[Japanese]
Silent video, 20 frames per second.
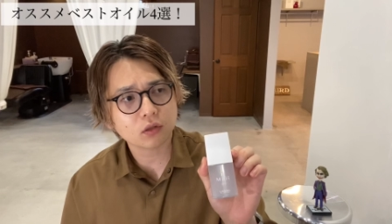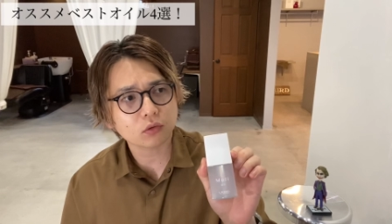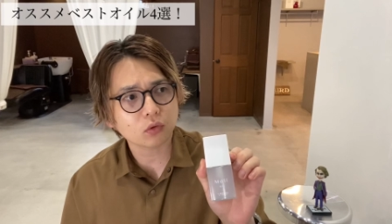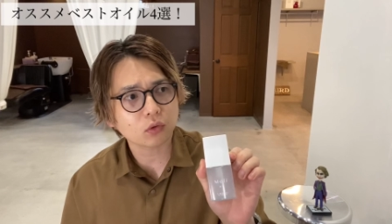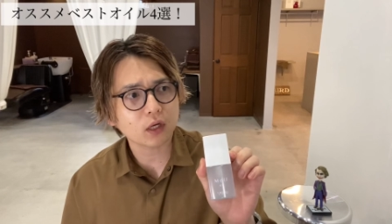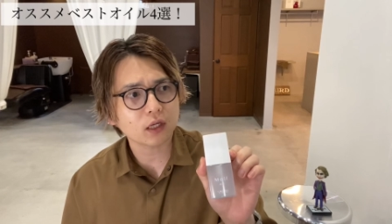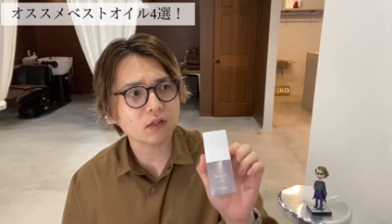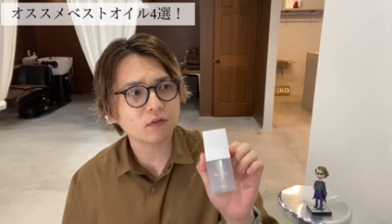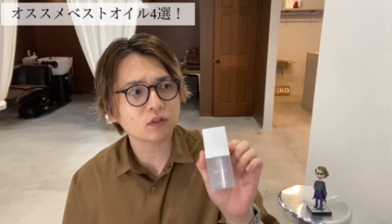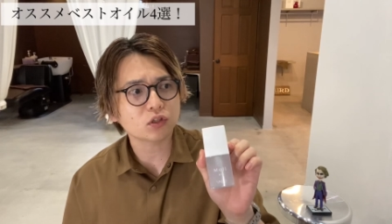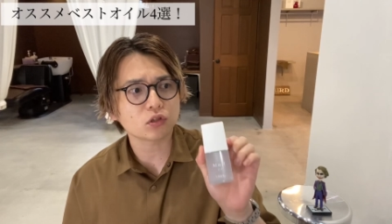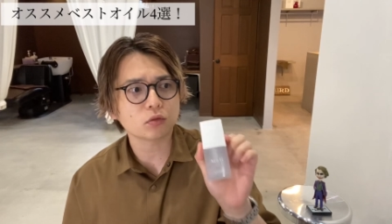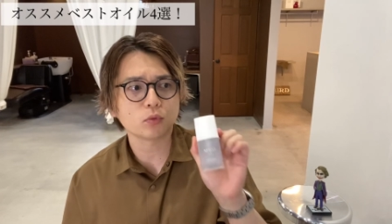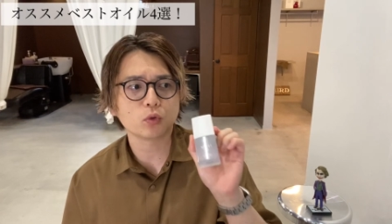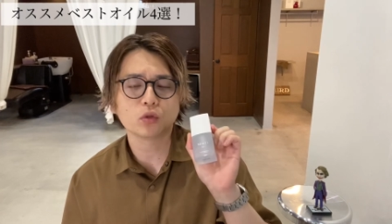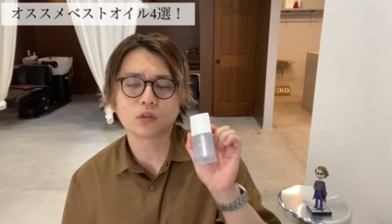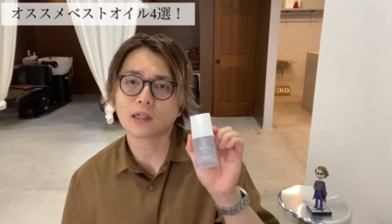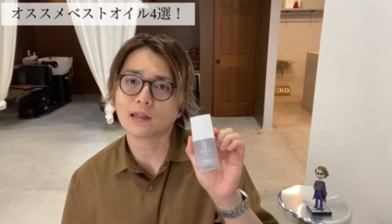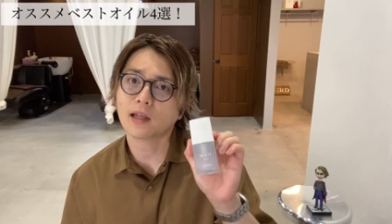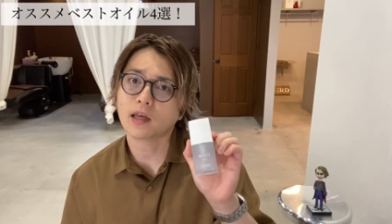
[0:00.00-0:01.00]
とかにはちょっと
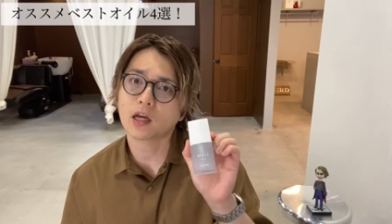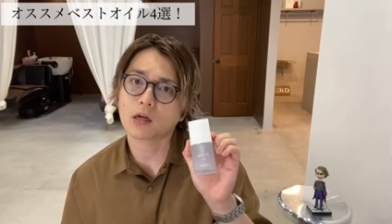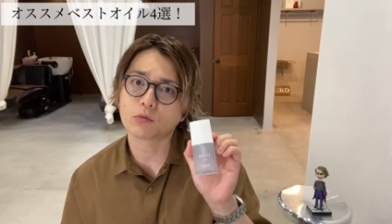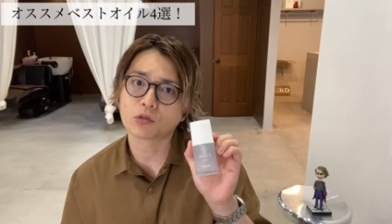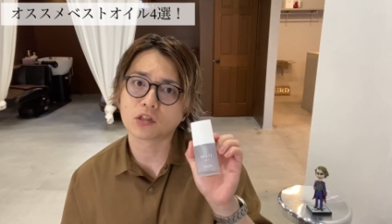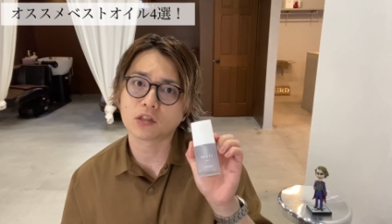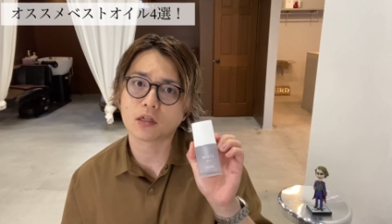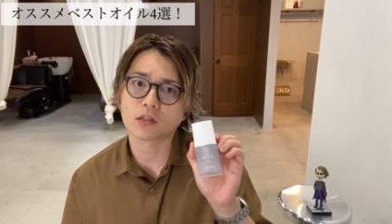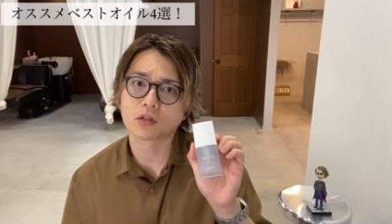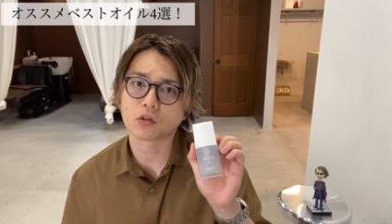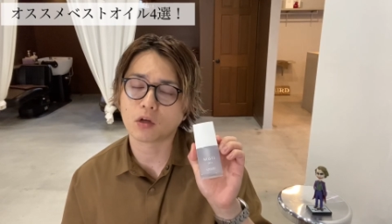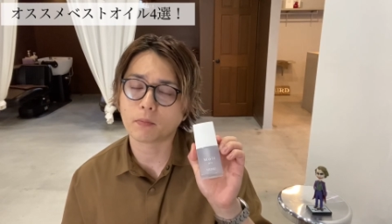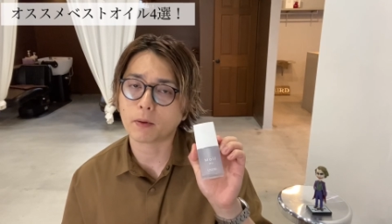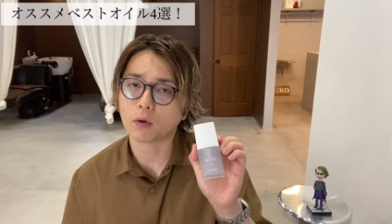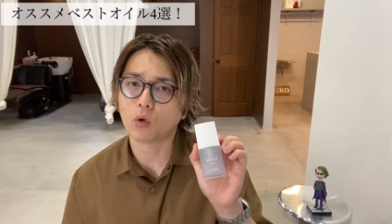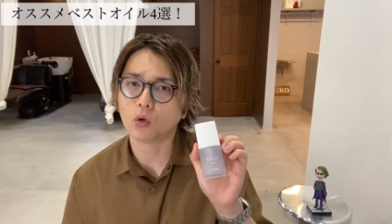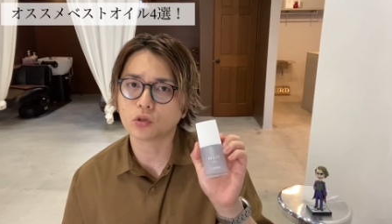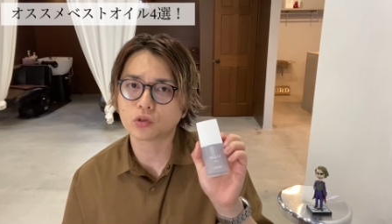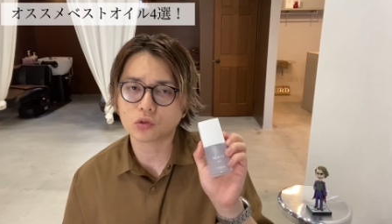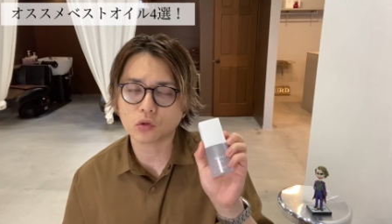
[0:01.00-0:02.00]
物足りないかもしれないですけど、
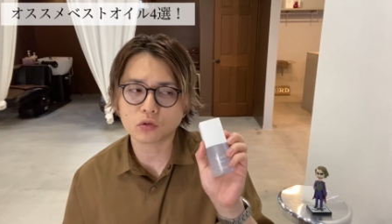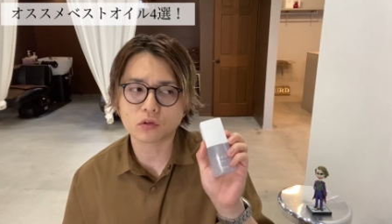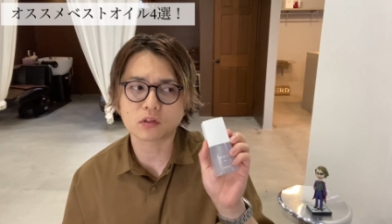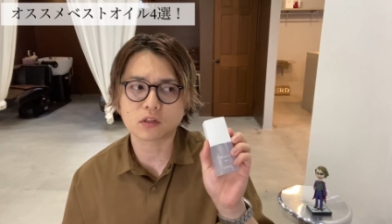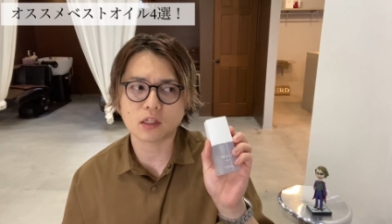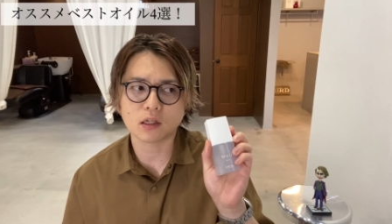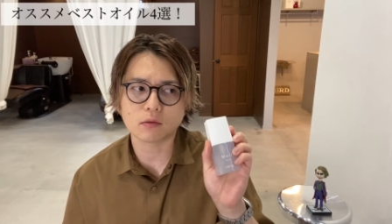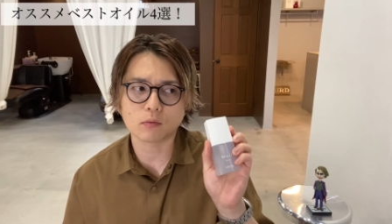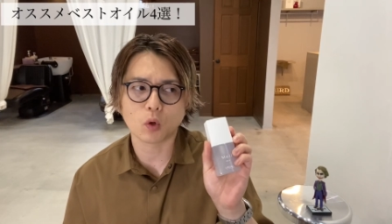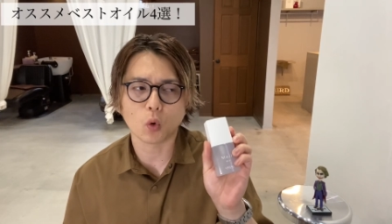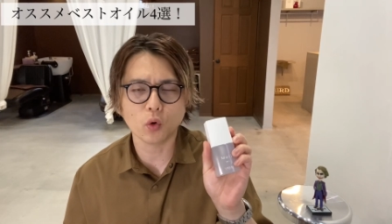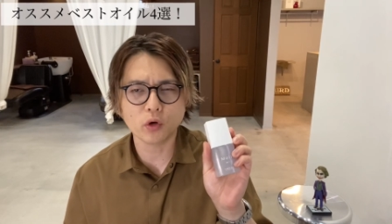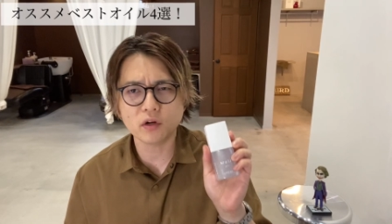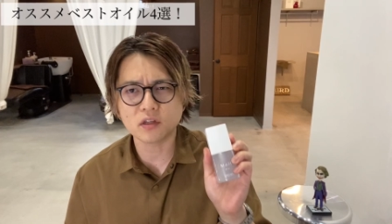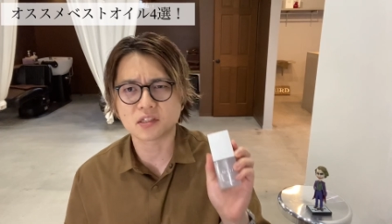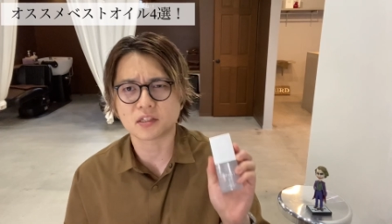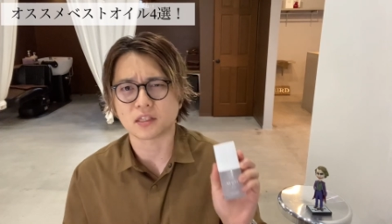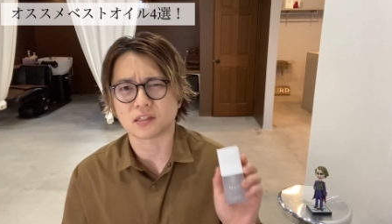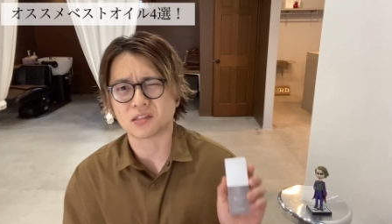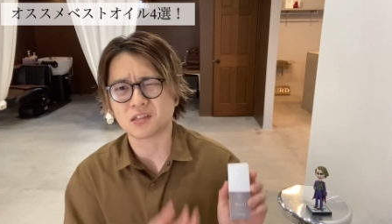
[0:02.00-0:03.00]
やっぱ細くて
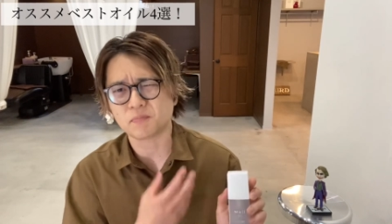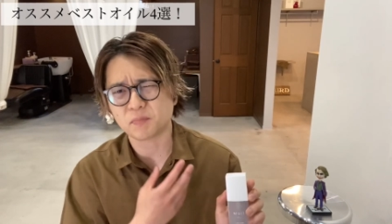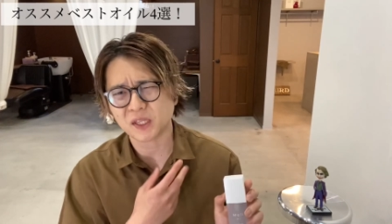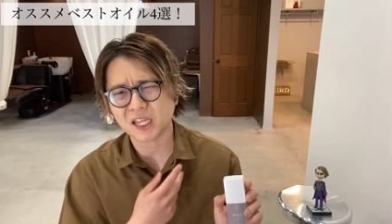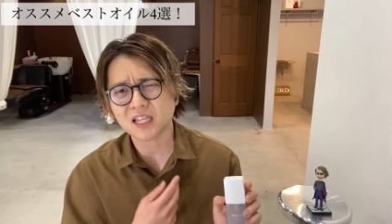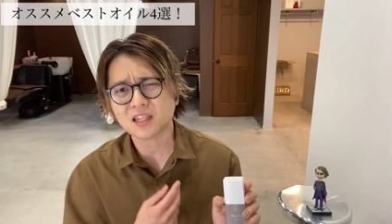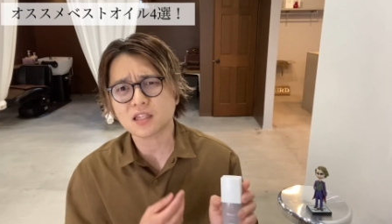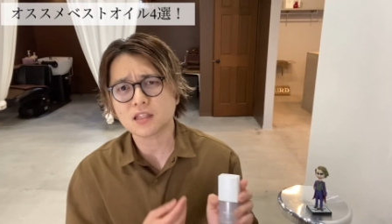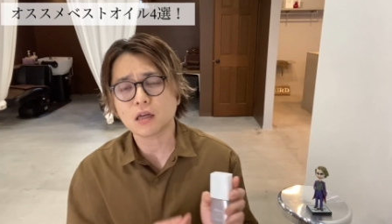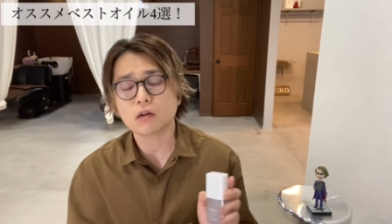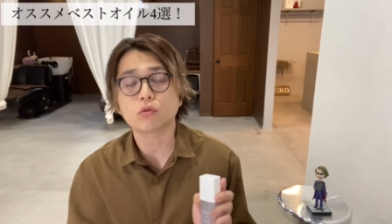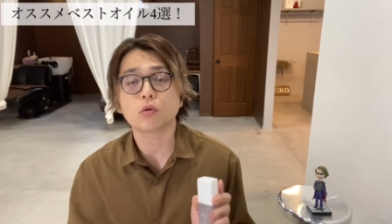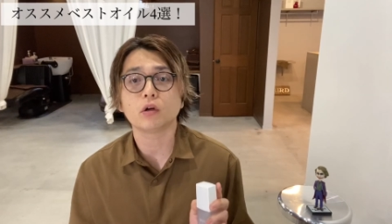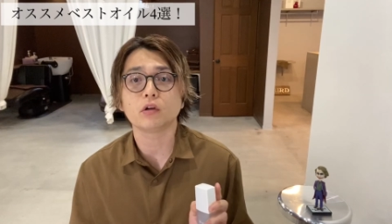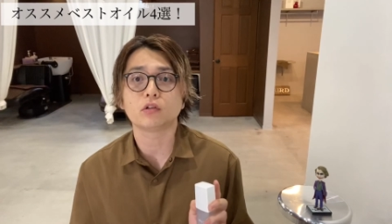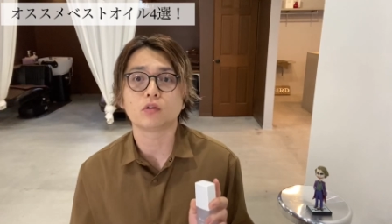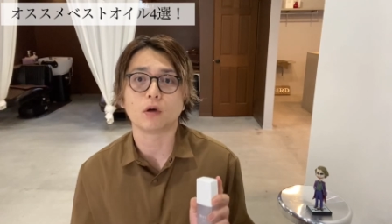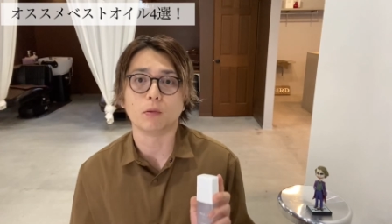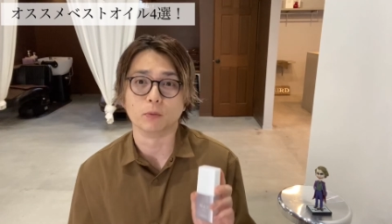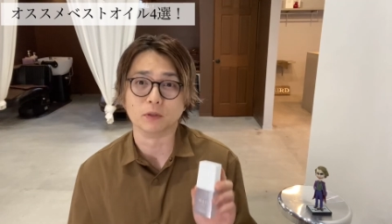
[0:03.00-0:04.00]
オイル作ったらすぐペタッとなるとか
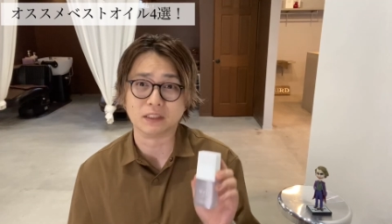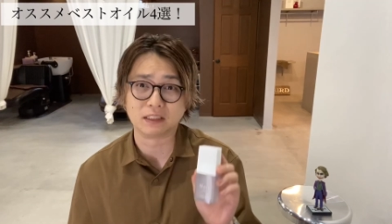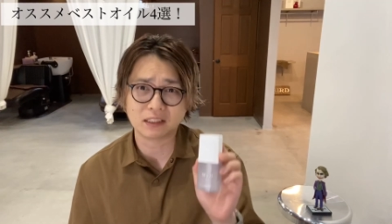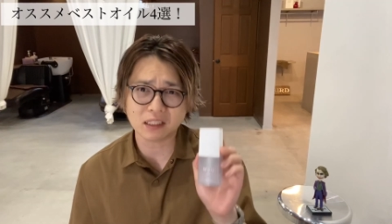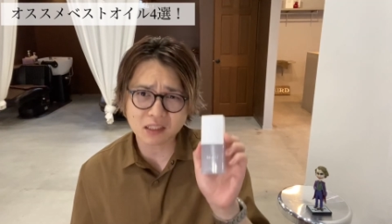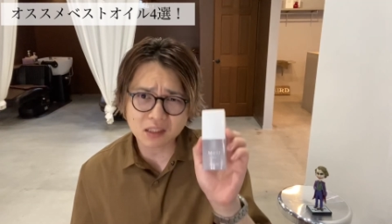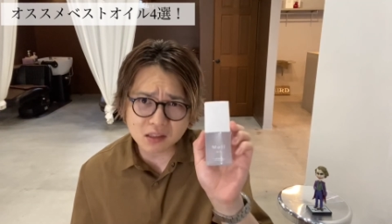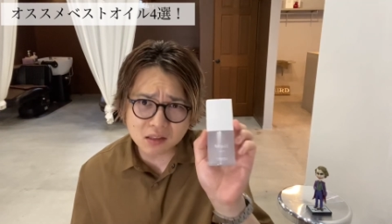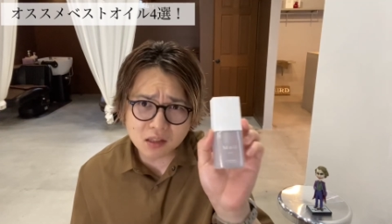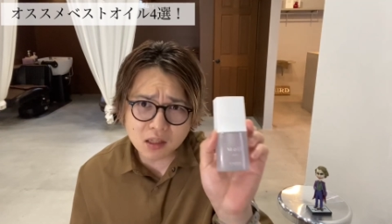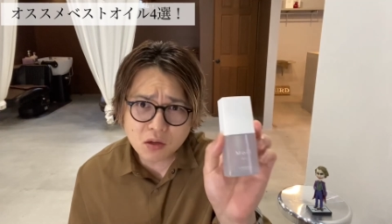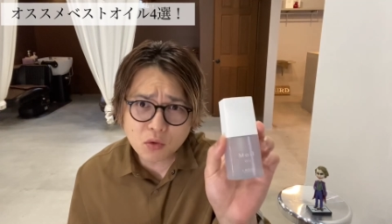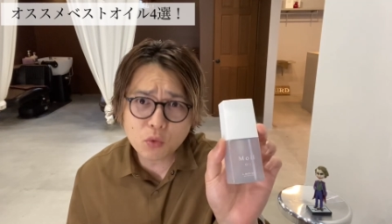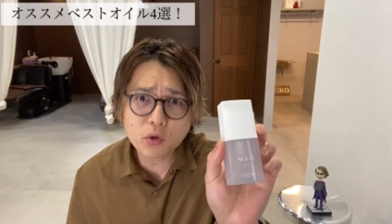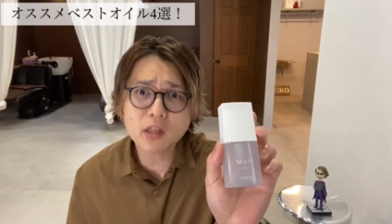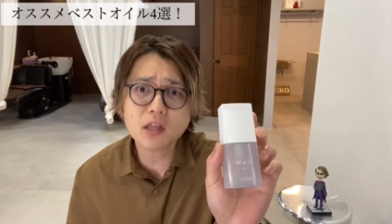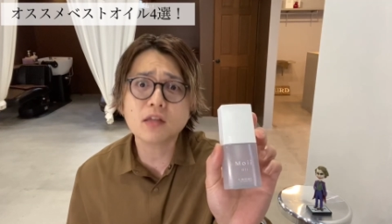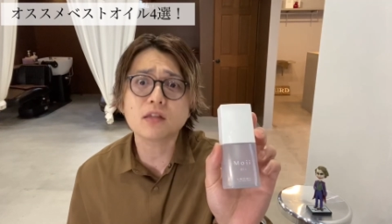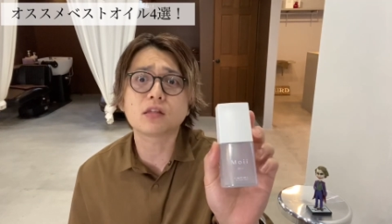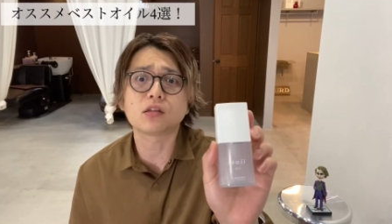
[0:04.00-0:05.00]
いう人はもう絶対
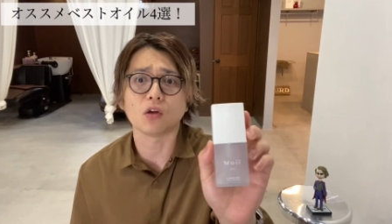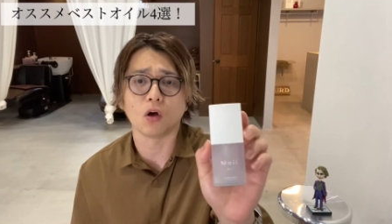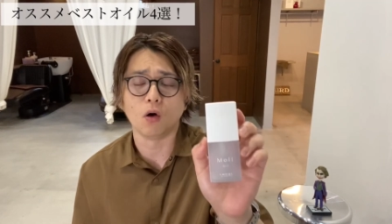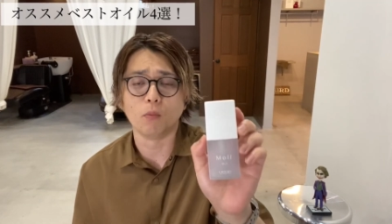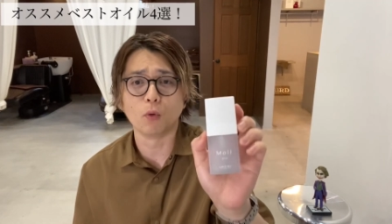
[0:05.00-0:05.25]
これなんですよ。